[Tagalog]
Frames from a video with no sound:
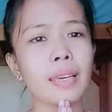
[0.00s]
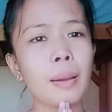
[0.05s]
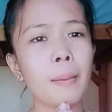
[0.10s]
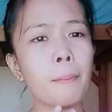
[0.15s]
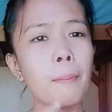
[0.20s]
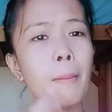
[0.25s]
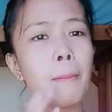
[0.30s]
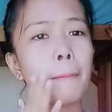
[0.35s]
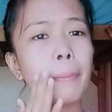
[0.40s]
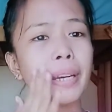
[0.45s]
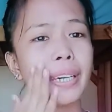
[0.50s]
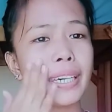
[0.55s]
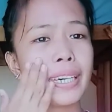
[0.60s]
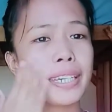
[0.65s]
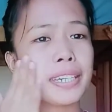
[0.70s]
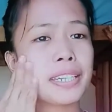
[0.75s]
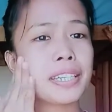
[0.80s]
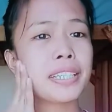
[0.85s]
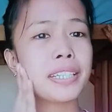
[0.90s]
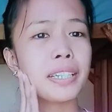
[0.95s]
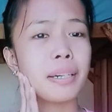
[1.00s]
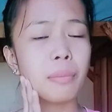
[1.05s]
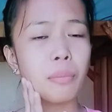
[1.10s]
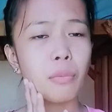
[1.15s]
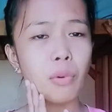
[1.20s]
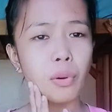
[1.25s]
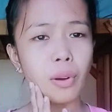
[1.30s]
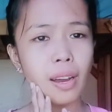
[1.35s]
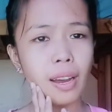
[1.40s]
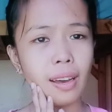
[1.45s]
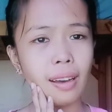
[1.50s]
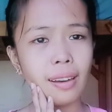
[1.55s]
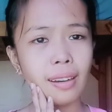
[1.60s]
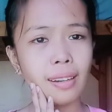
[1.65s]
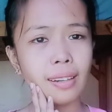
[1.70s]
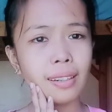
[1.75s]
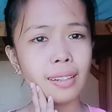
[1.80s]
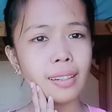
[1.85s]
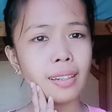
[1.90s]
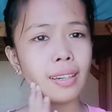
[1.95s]
mampakinis ng mukha.
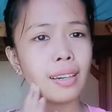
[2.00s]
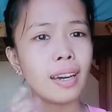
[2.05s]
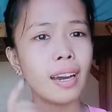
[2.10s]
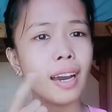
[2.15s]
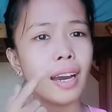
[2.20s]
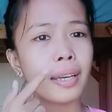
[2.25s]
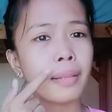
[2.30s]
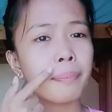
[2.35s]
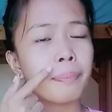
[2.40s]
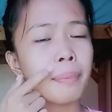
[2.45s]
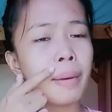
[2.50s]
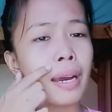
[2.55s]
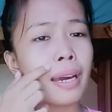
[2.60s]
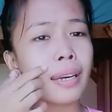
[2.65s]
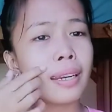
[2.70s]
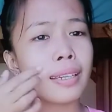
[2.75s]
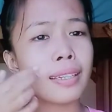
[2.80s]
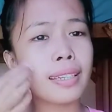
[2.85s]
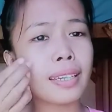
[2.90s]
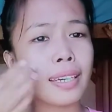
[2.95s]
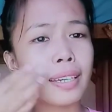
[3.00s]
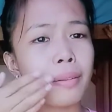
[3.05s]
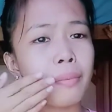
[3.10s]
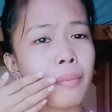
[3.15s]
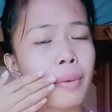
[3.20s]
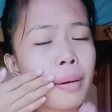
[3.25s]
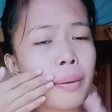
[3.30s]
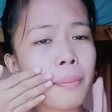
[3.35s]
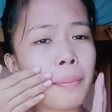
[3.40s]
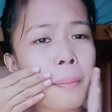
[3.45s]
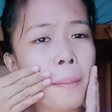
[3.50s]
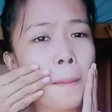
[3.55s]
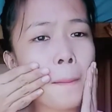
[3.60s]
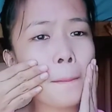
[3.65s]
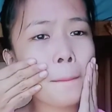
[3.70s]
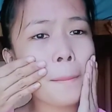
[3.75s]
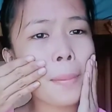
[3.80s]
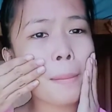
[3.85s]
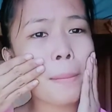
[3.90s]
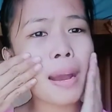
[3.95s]
At para din ma
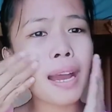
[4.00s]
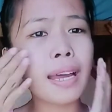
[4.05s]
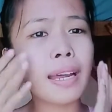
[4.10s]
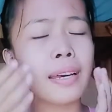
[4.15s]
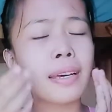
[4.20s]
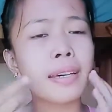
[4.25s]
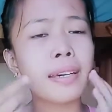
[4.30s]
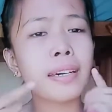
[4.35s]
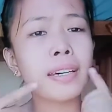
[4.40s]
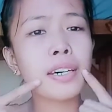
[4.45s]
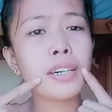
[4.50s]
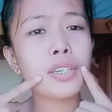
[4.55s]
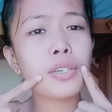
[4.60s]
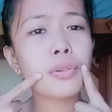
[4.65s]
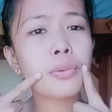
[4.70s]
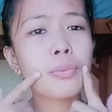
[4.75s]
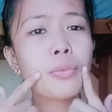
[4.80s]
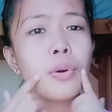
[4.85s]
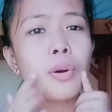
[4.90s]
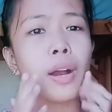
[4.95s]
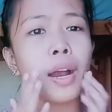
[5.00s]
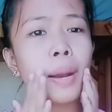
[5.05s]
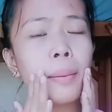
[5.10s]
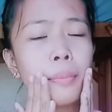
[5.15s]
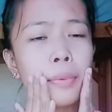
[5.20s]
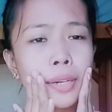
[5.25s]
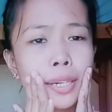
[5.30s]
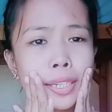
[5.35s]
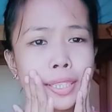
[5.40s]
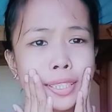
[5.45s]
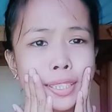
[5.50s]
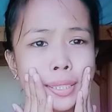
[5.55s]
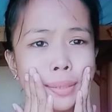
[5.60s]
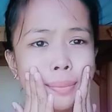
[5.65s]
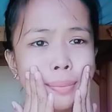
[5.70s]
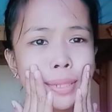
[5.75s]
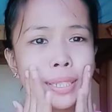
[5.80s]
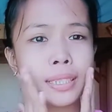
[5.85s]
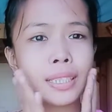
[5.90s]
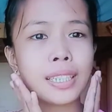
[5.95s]
maba yung mukha mo is
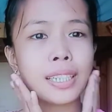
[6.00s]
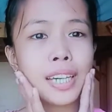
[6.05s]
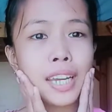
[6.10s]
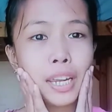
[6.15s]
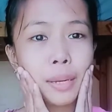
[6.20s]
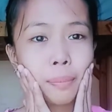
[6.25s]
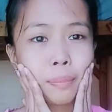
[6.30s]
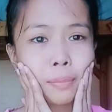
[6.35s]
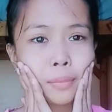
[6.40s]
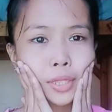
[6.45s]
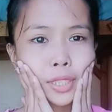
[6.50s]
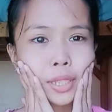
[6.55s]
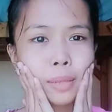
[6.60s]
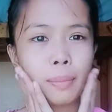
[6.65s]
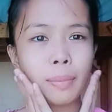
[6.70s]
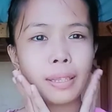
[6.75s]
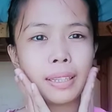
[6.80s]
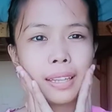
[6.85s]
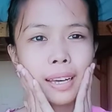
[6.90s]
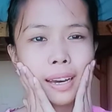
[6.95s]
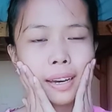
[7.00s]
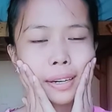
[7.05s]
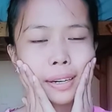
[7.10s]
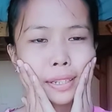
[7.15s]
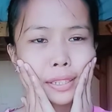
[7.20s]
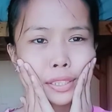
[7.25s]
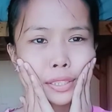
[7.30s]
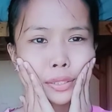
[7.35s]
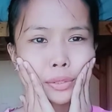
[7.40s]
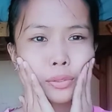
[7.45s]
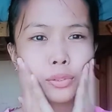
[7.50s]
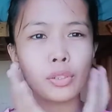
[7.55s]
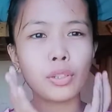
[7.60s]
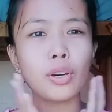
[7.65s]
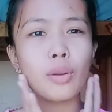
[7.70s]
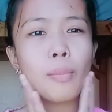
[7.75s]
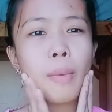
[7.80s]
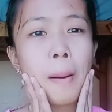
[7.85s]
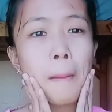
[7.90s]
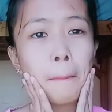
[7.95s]
ma-shape siya pataas or
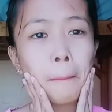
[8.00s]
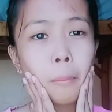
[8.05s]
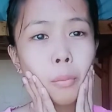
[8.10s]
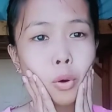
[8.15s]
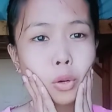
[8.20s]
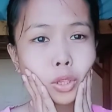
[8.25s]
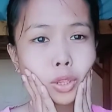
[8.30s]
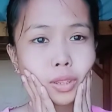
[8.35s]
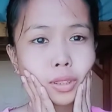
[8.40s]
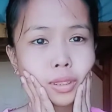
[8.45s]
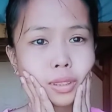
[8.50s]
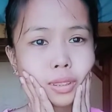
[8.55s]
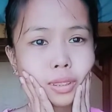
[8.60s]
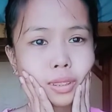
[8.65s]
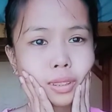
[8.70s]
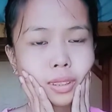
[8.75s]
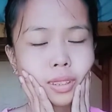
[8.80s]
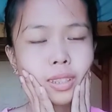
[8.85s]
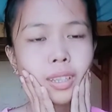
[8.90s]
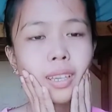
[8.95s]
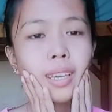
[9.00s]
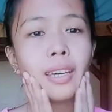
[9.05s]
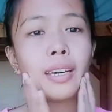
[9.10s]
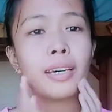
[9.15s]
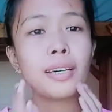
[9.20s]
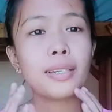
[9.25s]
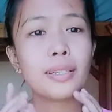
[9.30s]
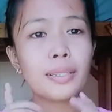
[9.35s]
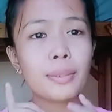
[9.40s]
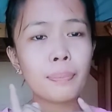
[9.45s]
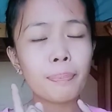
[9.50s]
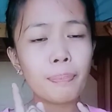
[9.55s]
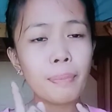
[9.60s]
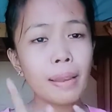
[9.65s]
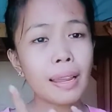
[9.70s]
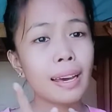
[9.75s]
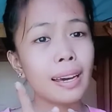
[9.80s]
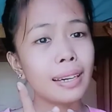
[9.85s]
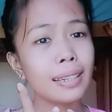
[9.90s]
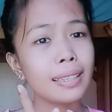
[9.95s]
lumambot.
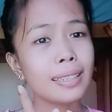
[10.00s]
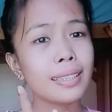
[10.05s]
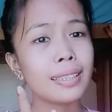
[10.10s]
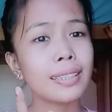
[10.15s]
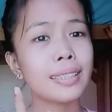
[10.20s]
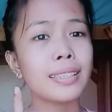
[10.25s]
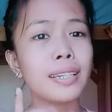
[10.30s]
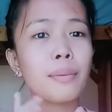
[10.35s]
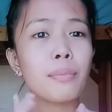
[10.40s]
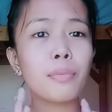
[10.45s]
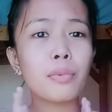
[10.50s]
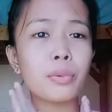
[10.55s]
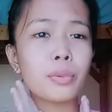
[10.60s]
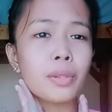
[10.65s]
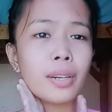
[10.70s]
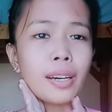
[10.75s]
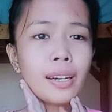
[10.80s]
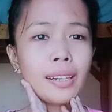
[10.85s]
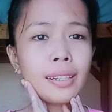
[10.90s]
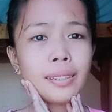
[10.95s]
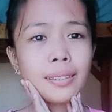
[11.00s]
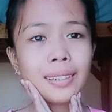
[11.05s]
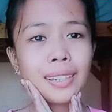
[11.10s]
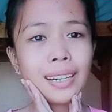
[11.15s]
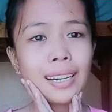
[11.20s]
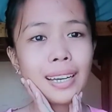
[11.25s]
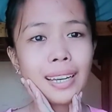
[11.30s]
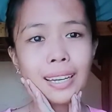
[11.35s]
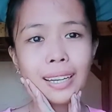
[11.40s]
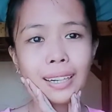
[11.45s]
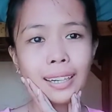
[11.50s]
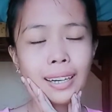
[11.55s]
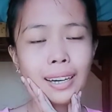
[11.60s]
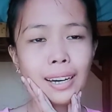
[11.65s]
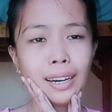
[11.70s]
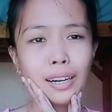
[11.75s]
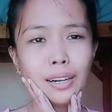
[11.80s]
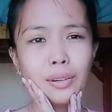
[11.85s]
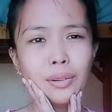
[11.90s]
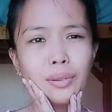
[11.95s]
Plus, sa murang
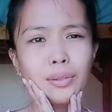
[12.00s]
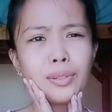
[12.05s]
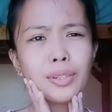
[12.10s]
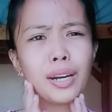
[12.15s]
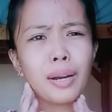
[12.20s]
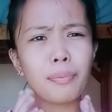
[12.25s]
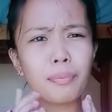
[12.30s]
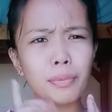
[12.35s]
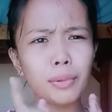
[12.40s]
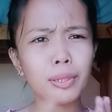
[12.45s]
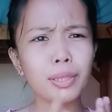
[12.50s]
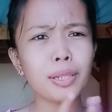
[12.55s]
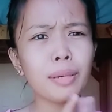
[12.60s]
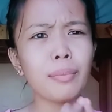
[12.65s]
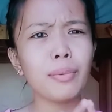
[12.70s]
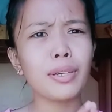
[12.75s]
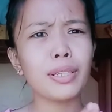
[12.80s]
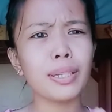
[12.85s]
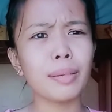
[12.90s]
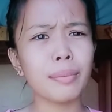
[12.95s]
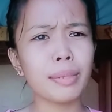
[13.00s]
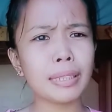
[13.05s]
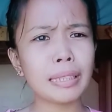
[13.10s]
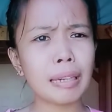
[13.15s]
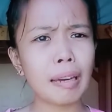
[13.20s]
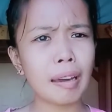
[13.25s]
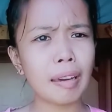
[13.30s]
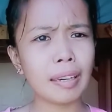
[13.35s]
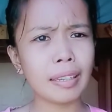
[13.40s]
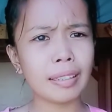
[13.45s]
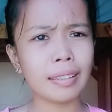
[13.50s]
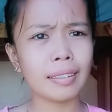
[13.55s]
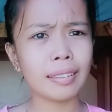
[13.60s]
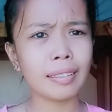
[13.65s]
halaga or affordable naman kahit